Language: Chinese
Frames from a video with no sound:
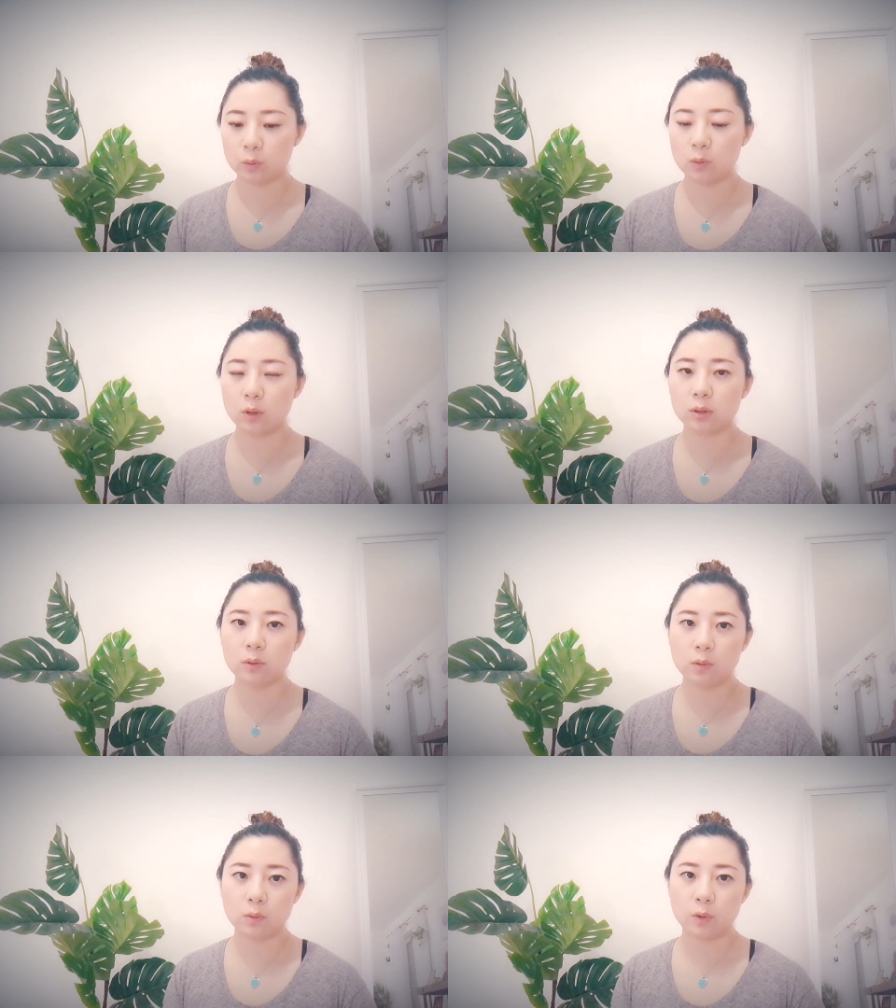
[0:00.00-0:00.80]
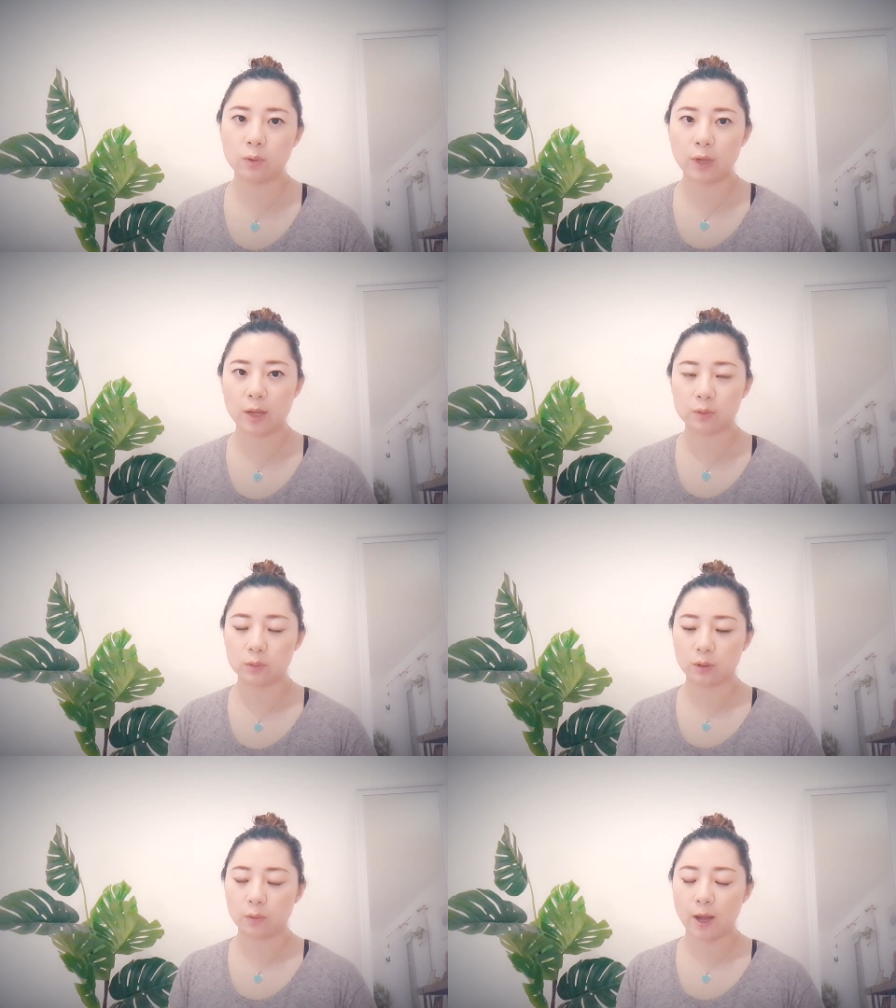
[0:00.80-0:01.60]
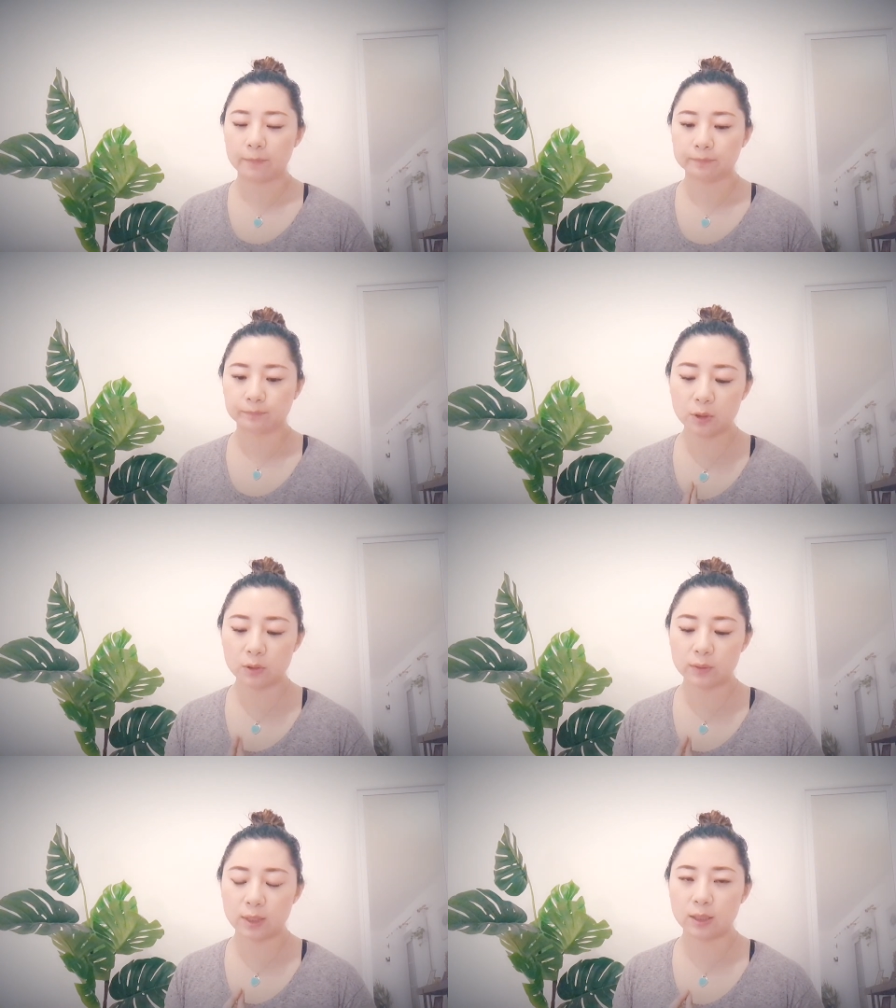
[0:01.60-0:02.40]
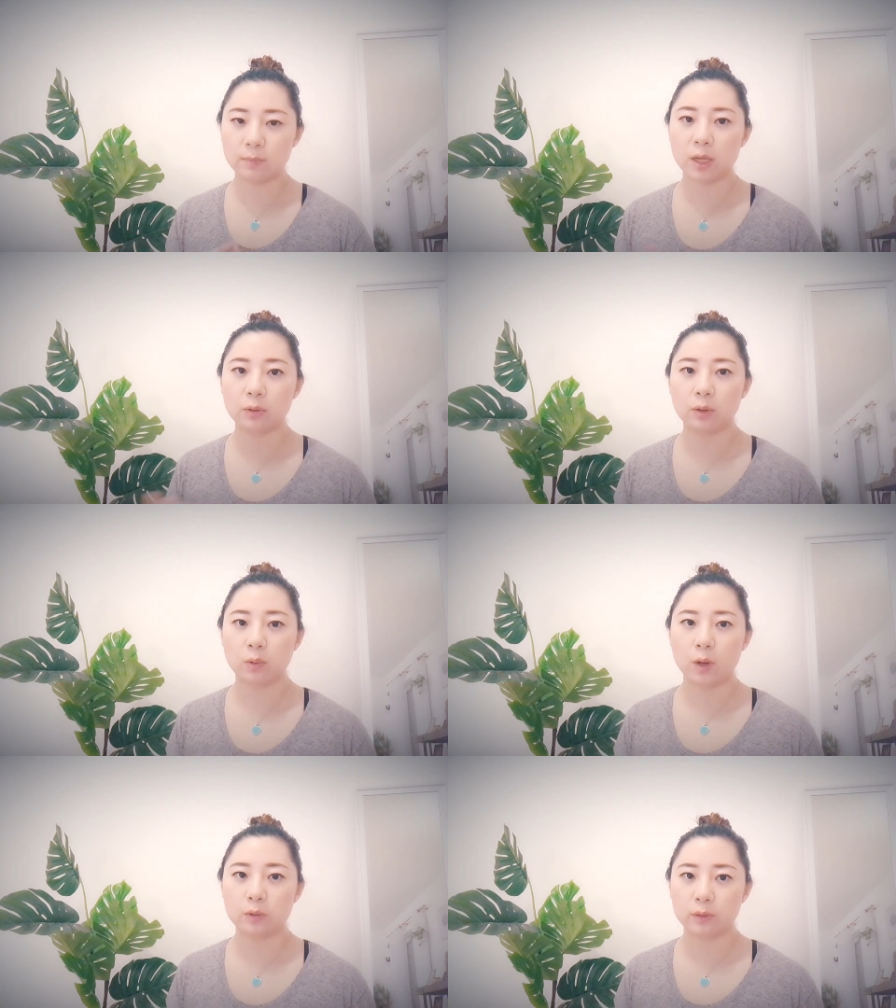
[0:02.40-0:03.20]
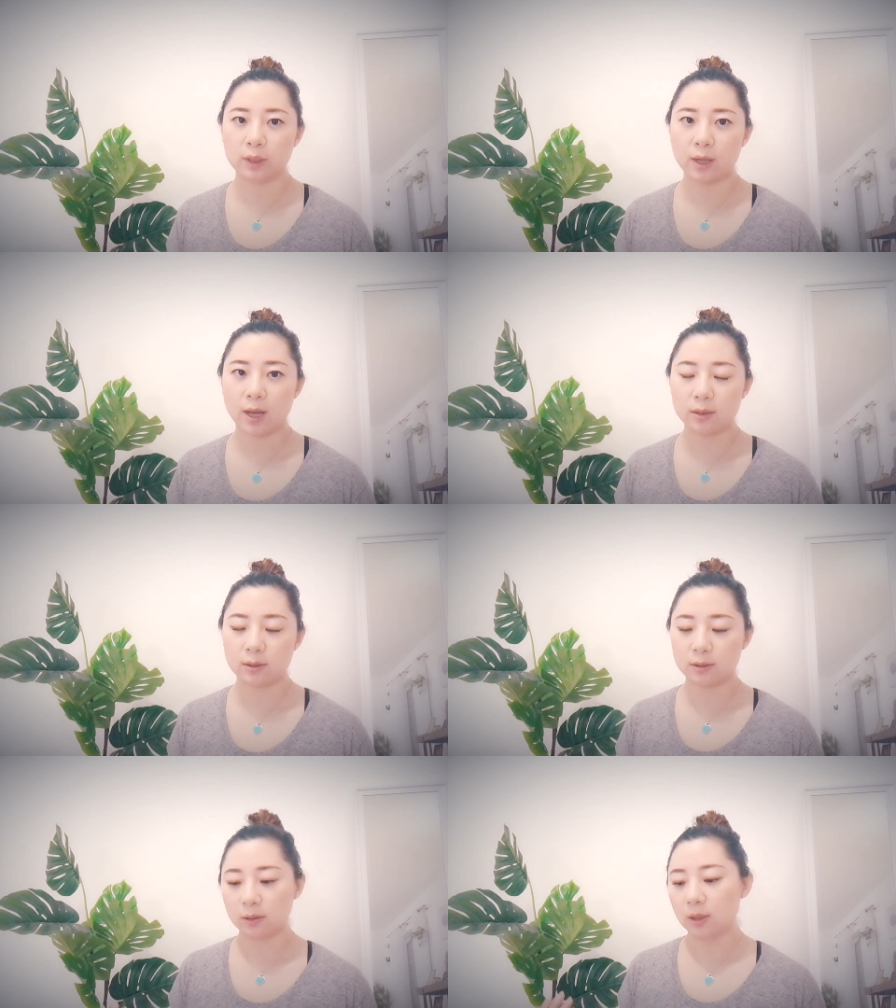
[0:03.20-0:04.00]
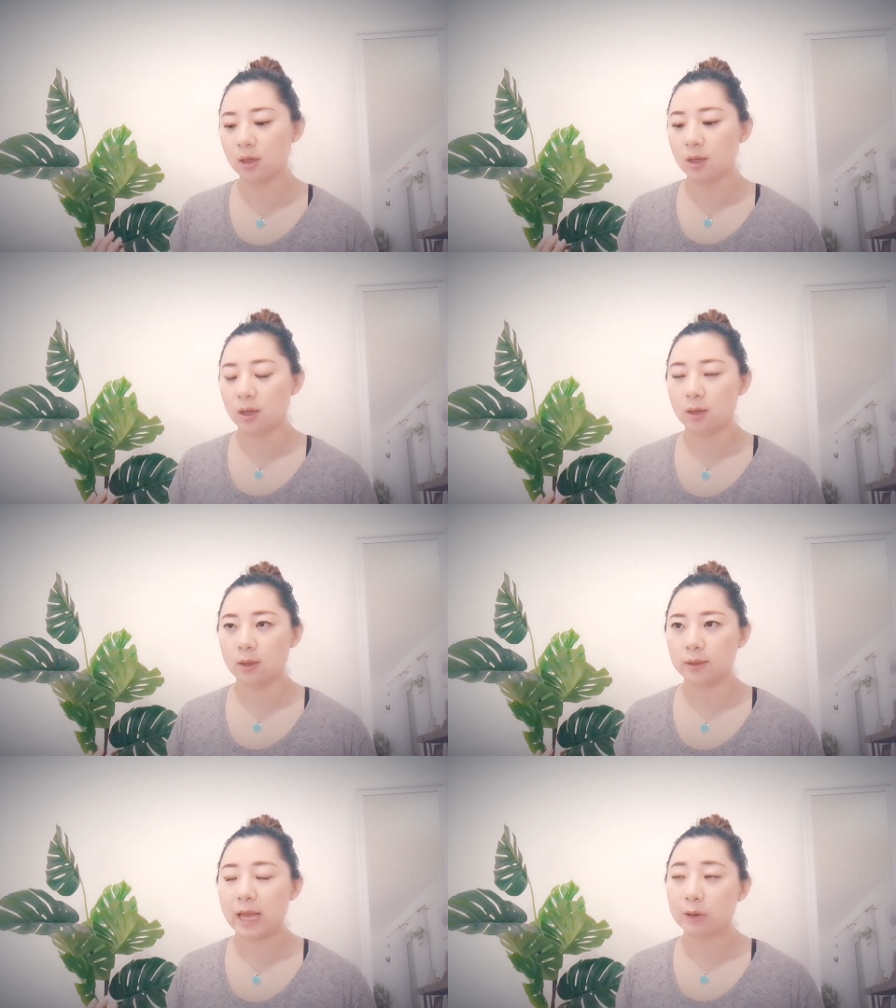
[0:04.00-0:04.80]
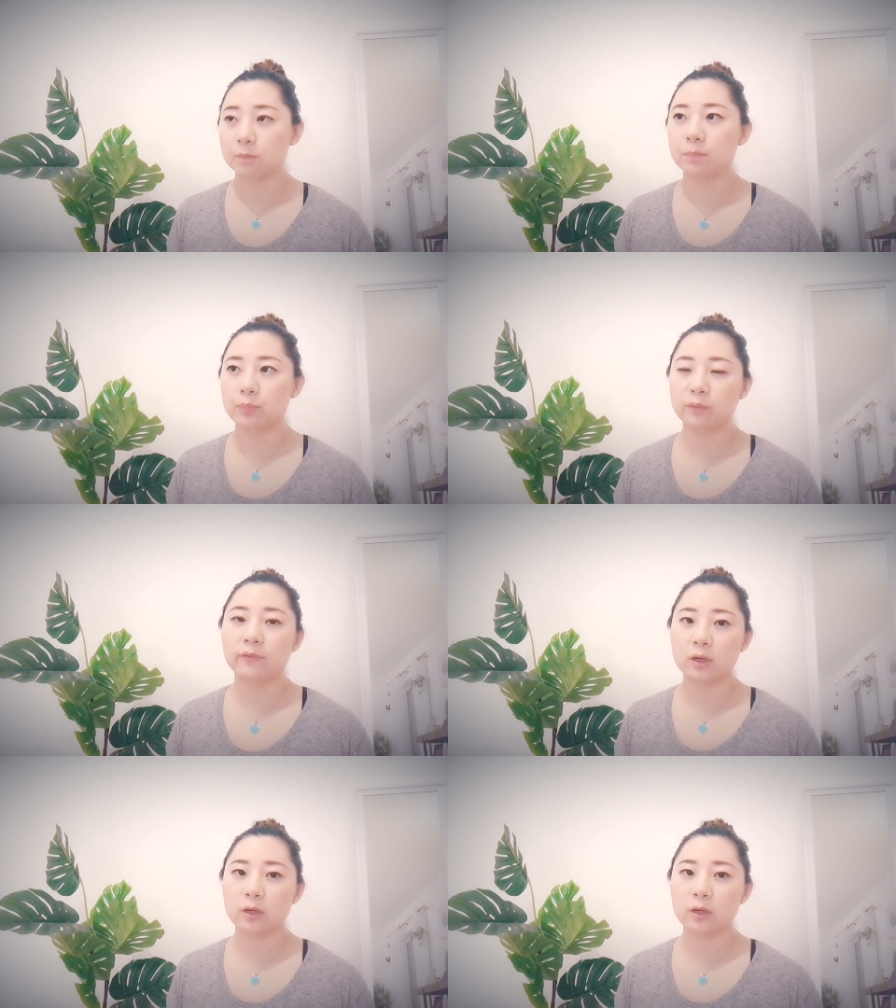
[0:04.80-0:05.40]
如果是用国语来做的话，那么首先你面对的观众应该是。呃，大部